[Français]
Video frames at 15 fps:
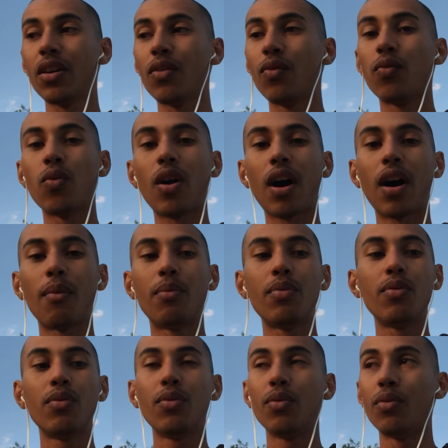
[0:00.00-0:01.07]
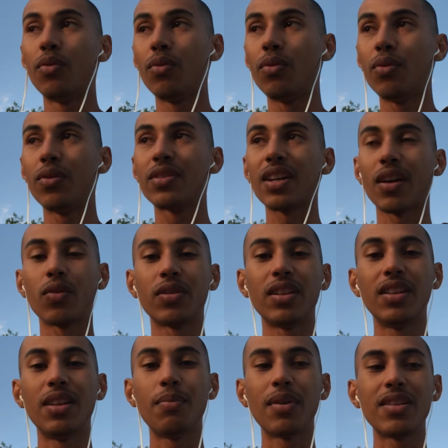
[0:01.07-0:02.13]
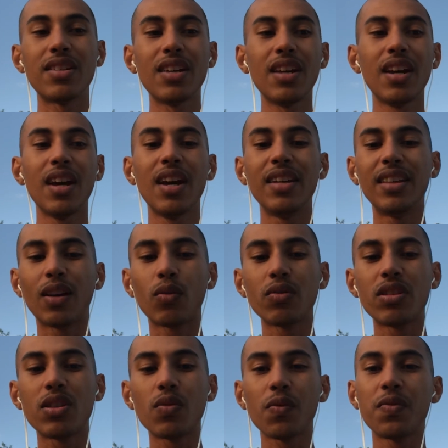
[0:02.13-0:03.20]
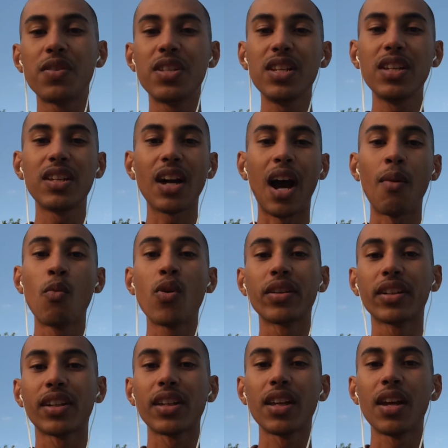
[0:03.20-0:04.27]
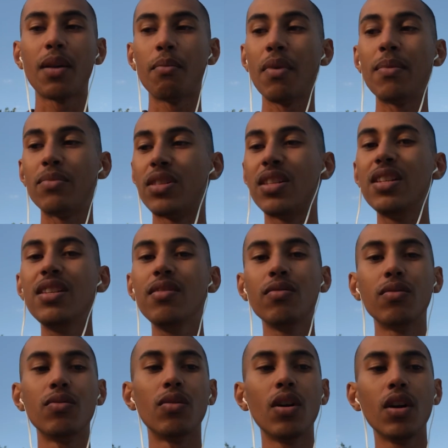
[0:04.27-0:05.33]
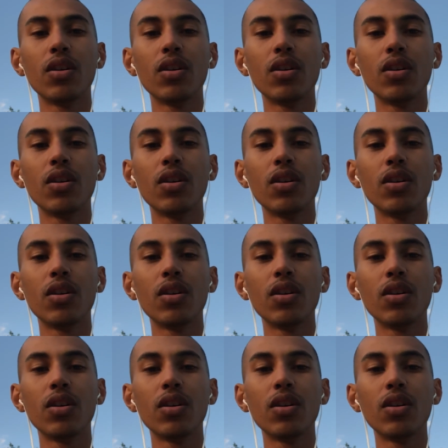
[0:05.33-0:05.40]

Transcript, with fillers: voire un peu la euh, cinquantaine dépassée, des conditions physiques amoindries. Même si euh,